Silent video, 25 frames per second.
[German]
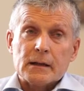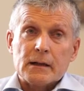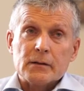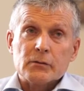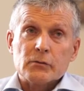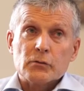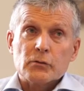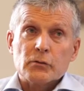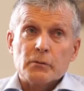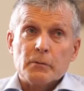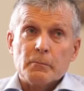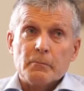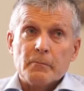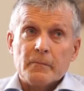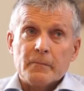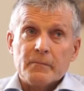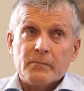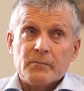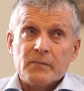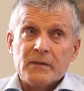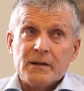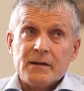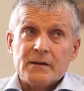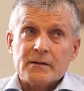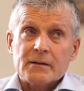also
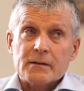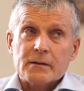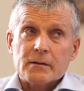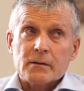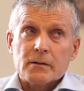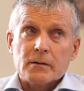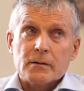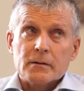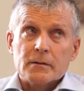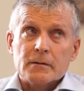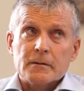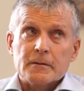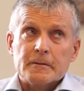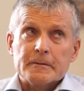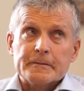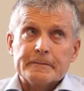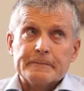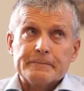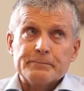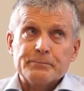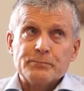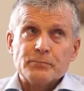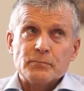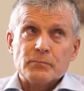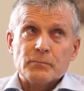diese
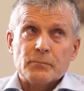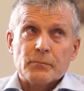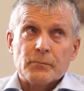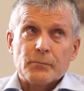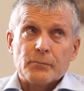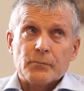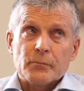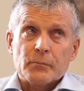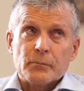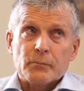ähm,